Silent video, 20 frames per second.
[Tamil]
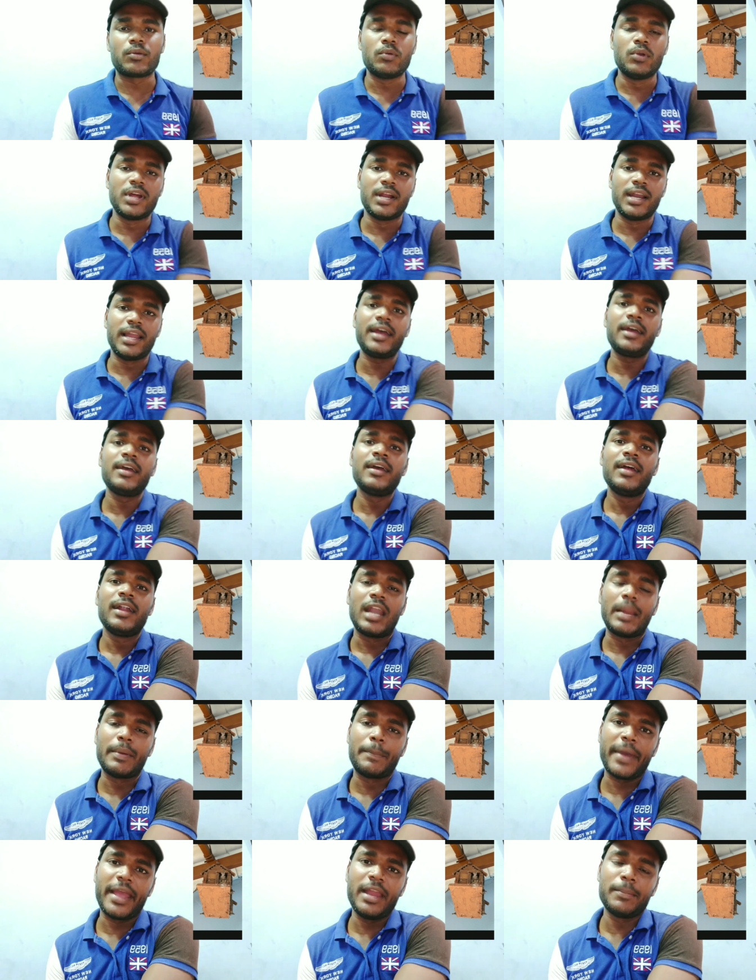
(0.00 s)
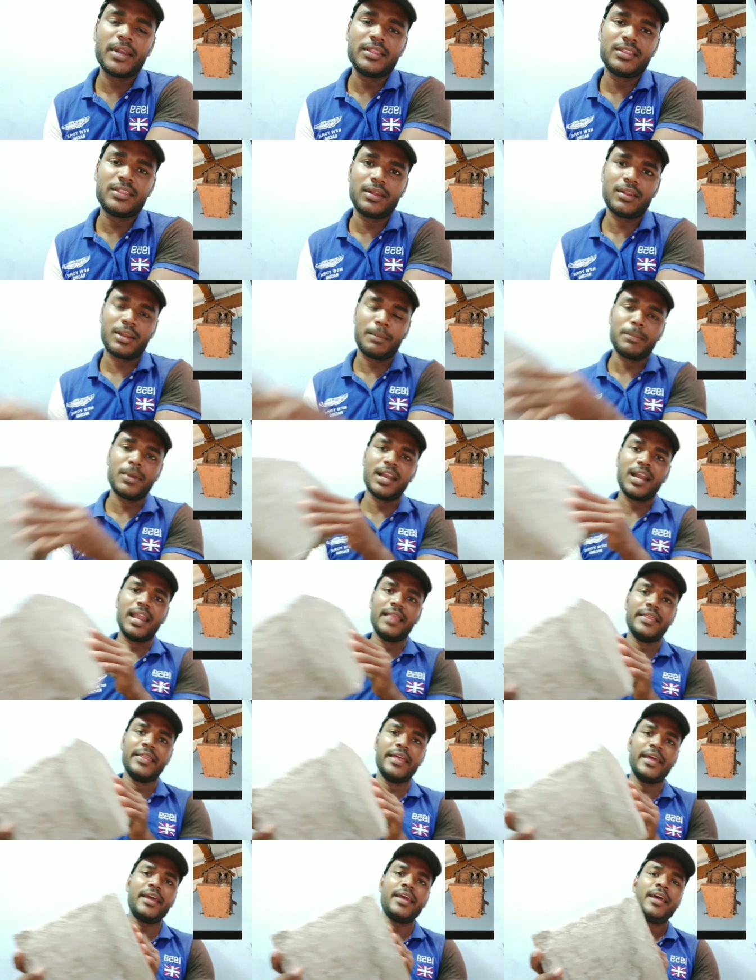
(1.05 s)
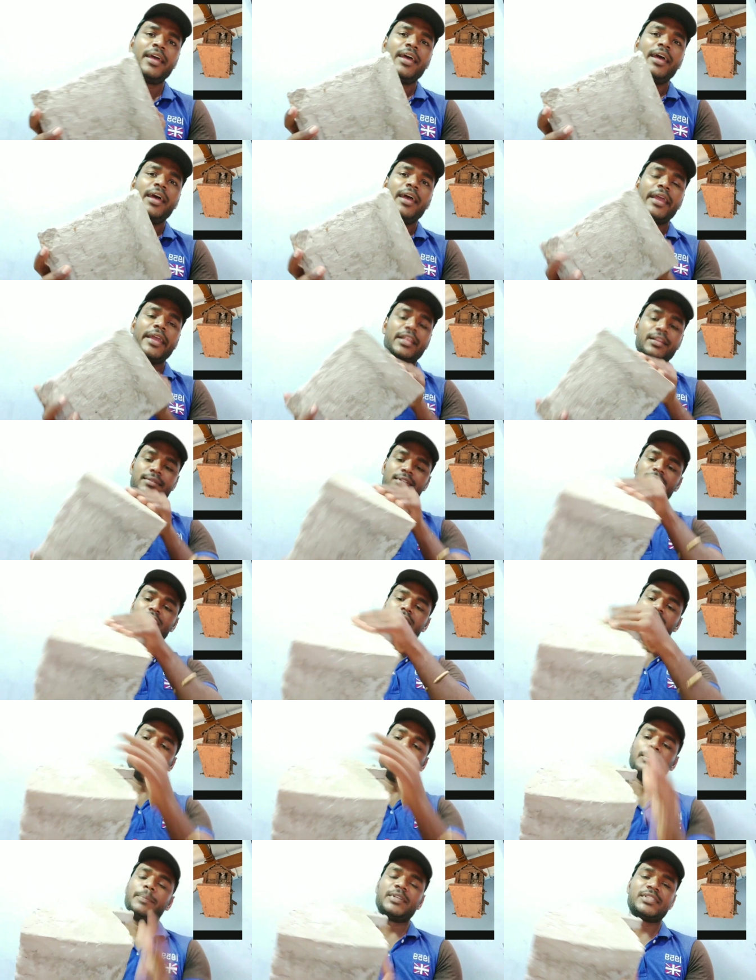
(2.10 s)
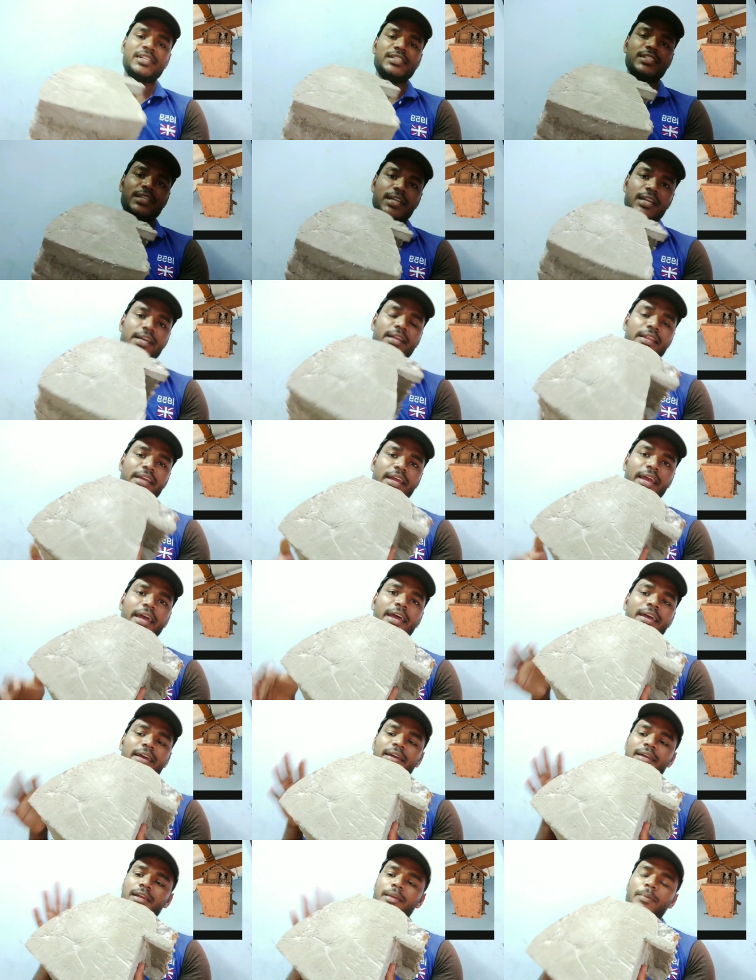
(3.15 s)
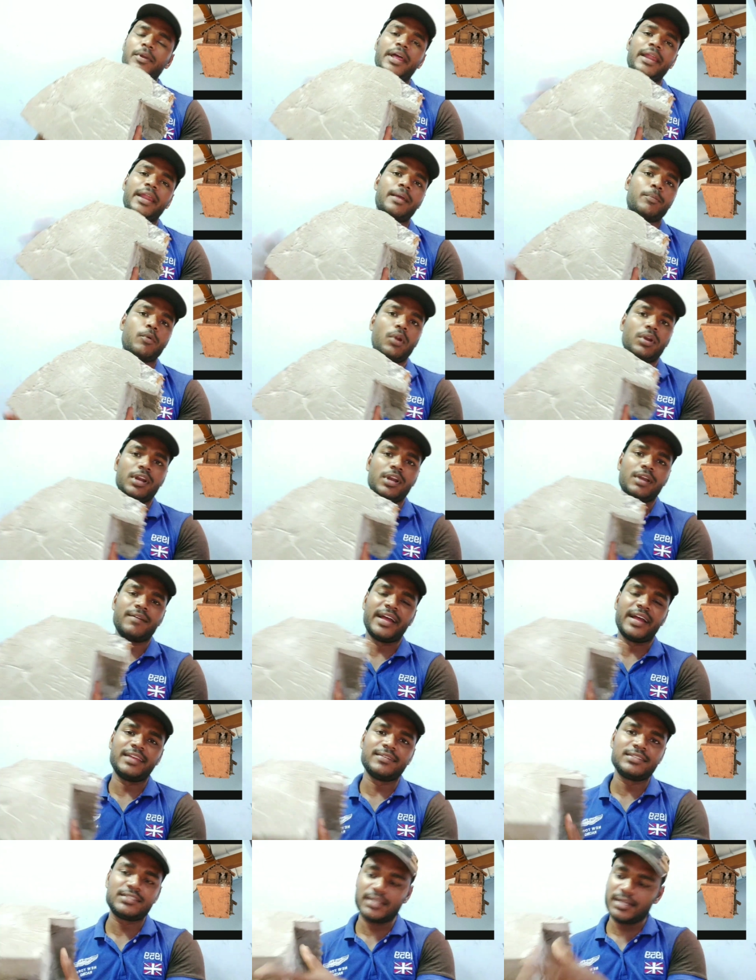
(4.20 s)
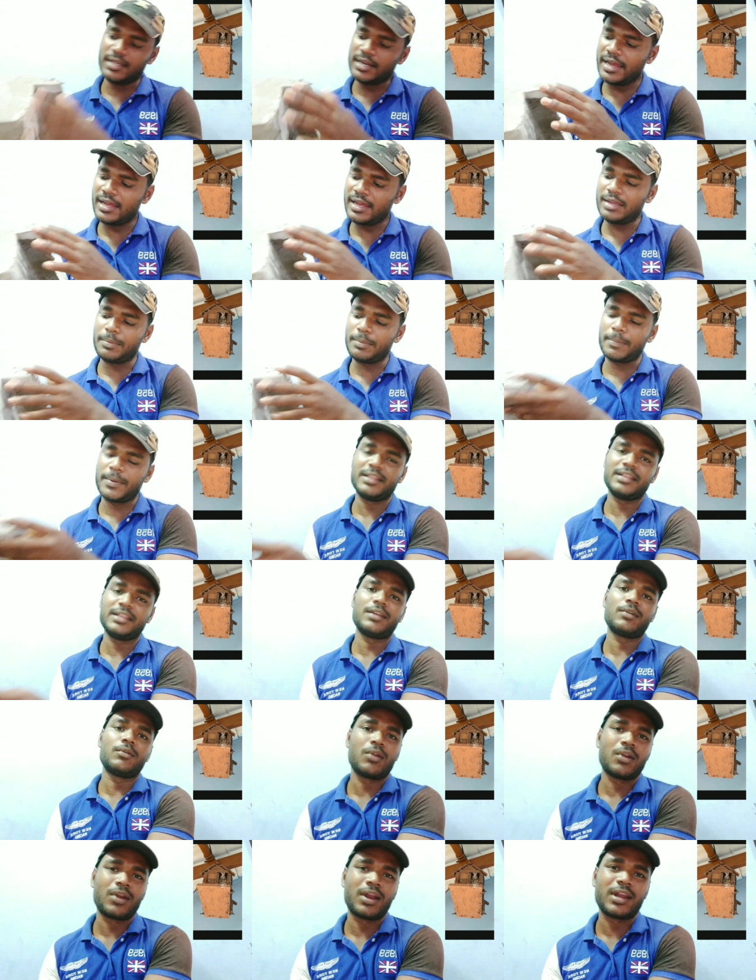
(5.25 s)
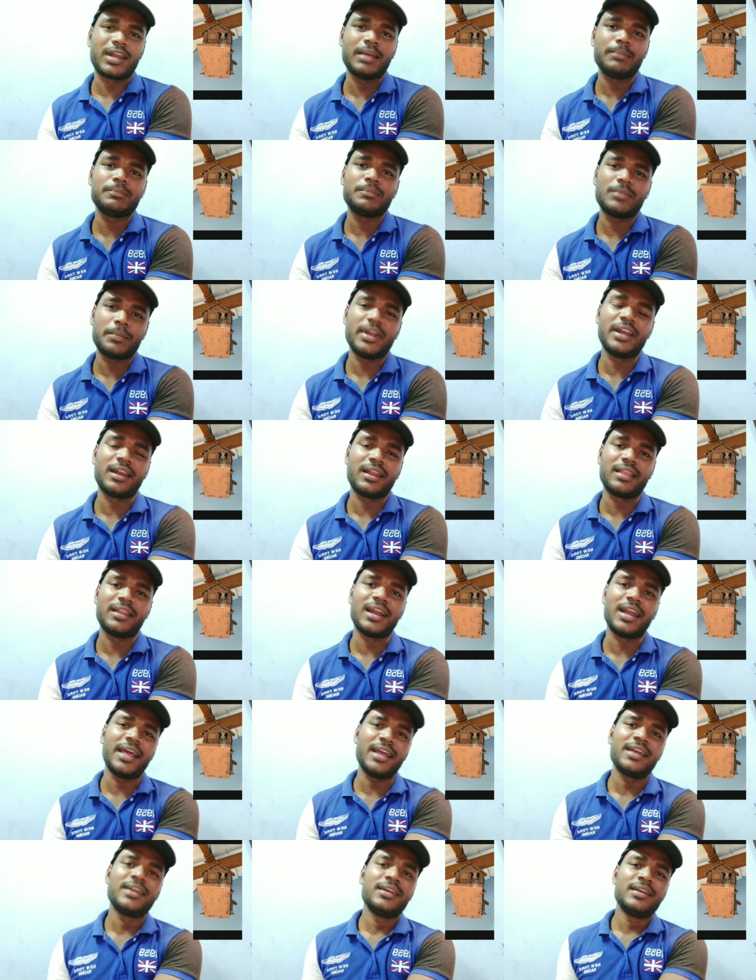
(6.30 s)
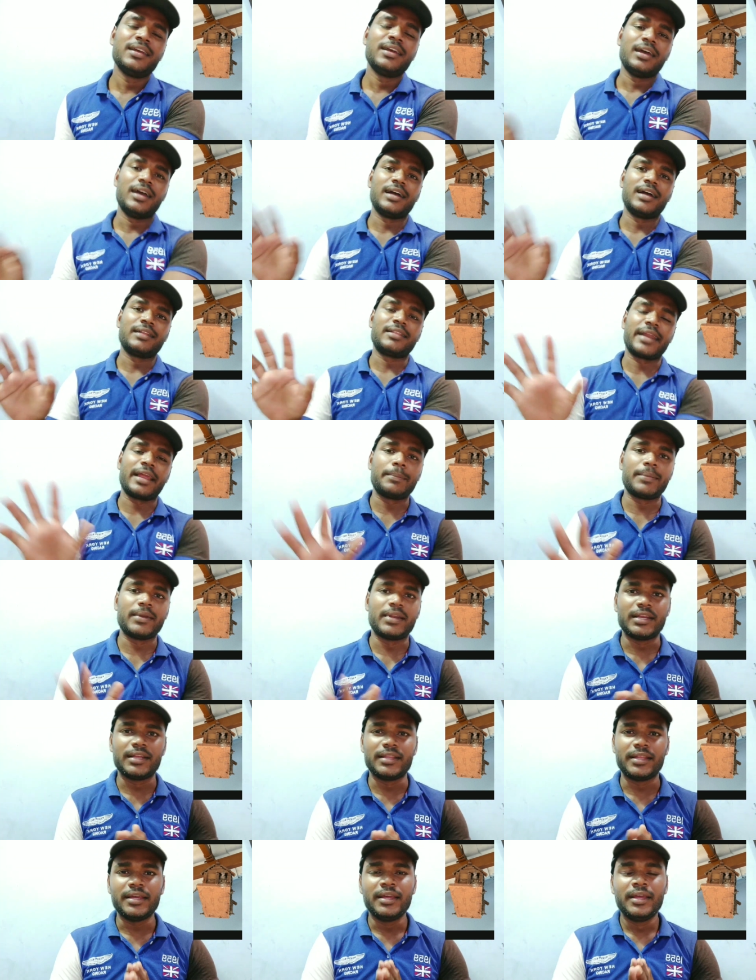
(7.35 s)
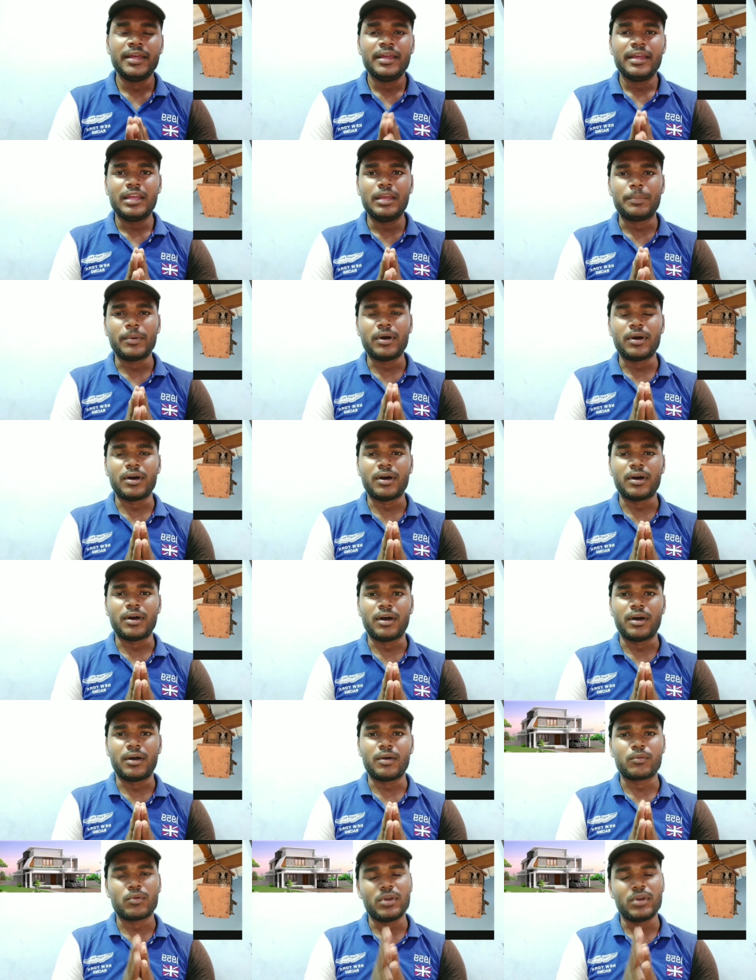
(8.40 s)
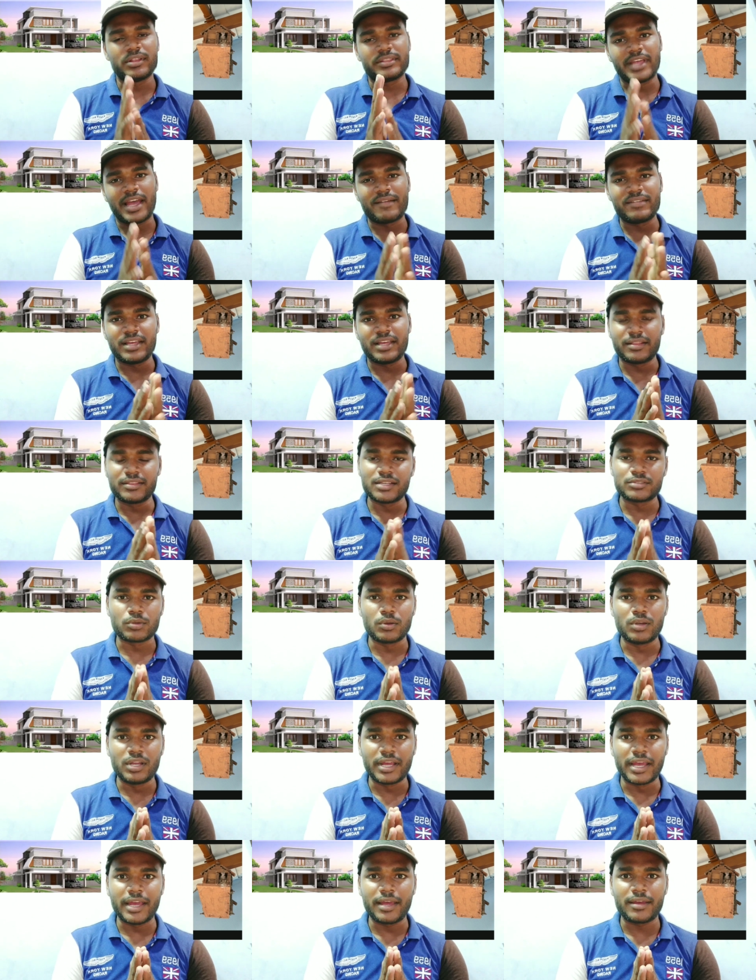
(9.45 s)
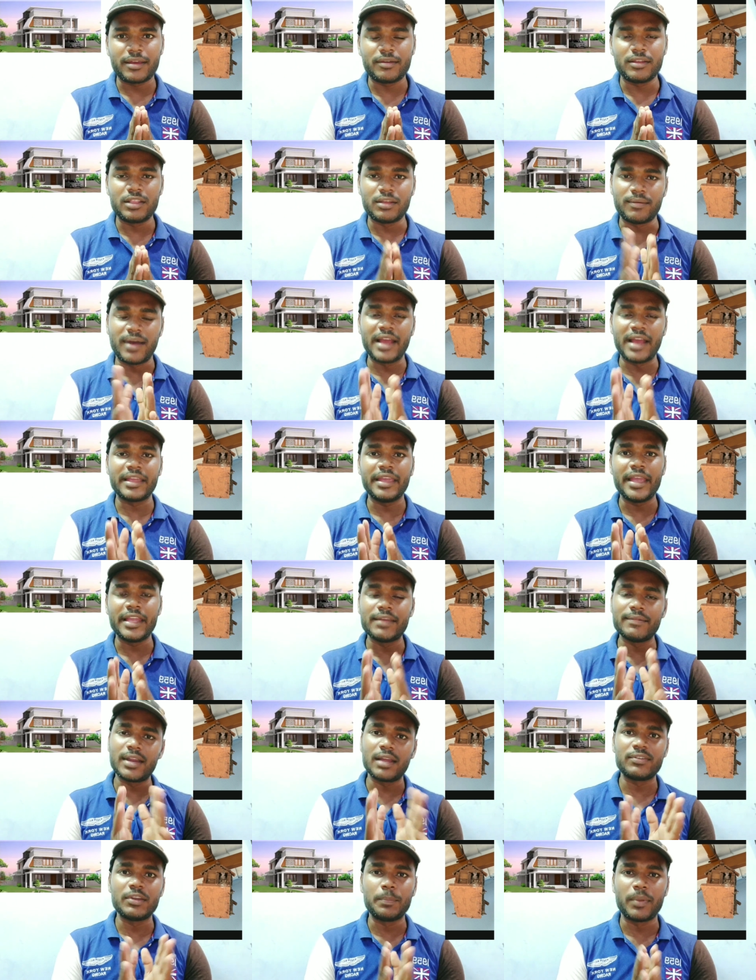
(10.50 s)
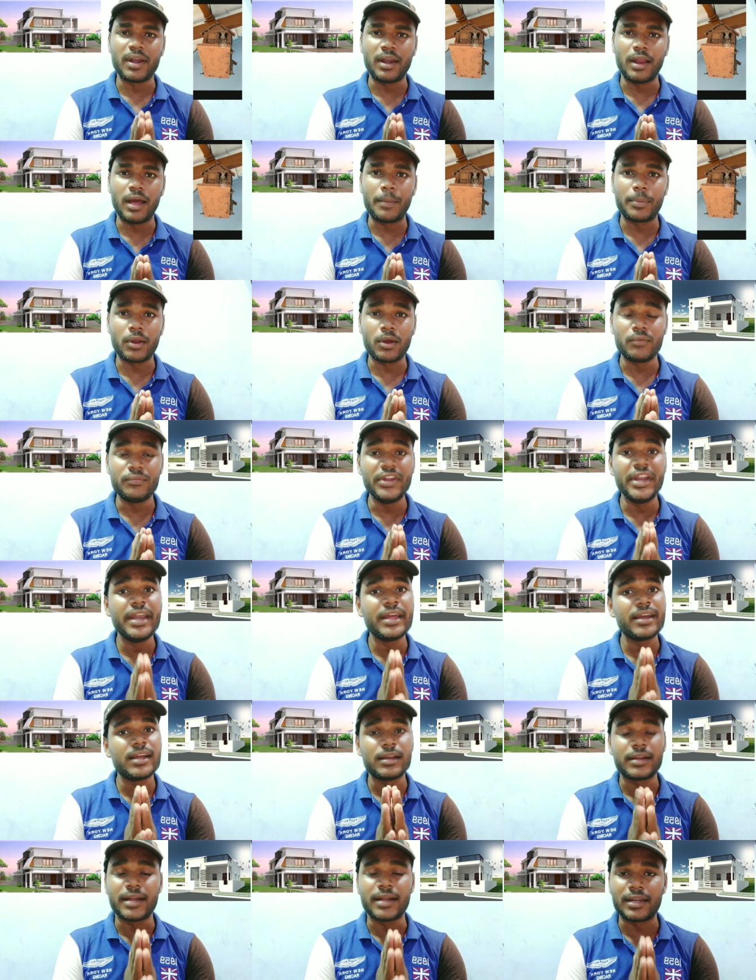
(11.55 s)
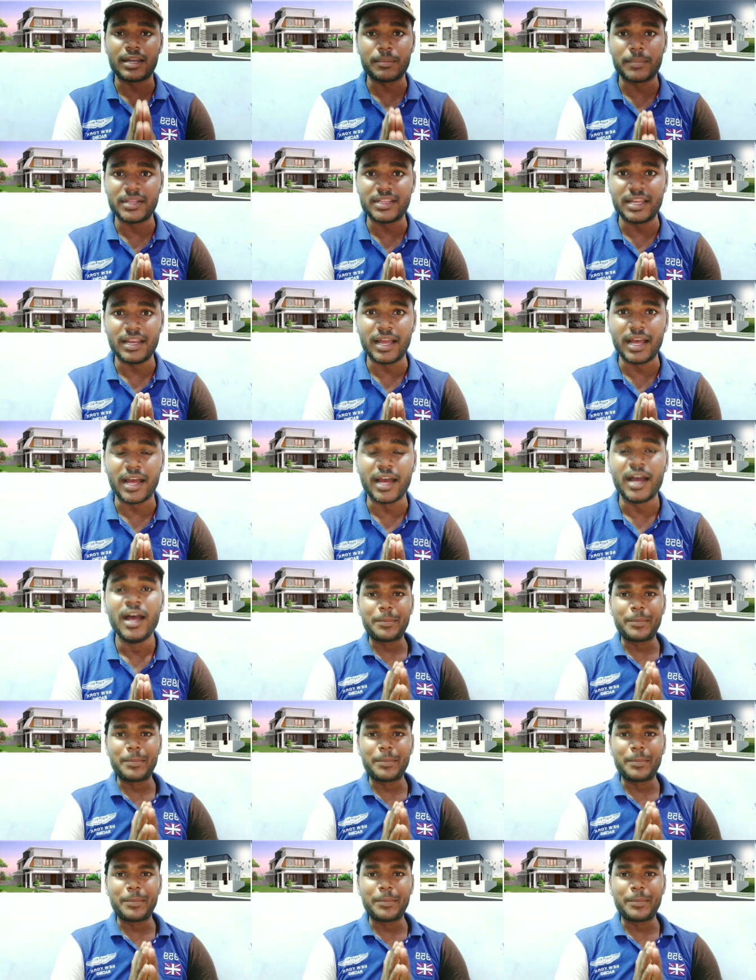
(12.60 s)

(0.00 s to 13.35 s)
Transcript: கூறுகளை நம்ம பயன்படுத்துறது ரொம்ப நல்லது இது வந்து இப்போ செஞ்சுக்கிட்டு இருக்குதுங்க இப்போ நிறைய பொருட்கள் வாங்கி வச்சிருக்கிறேன் இப்போ பார்த்தீங்கன்னா கொரோனா டைம் அப்படின்றதுனால தடைப்பட்டிருக்குது இப்போது உங்களுக்கு தேவை இருந்தால் சொல்லுங்கள் இதை வாங்கி எங்கே வேணால் ஃபிட் பண்ணலாம் அப்புறம் வீடுகள் கட்டுற பார்த்தீங்கன்னா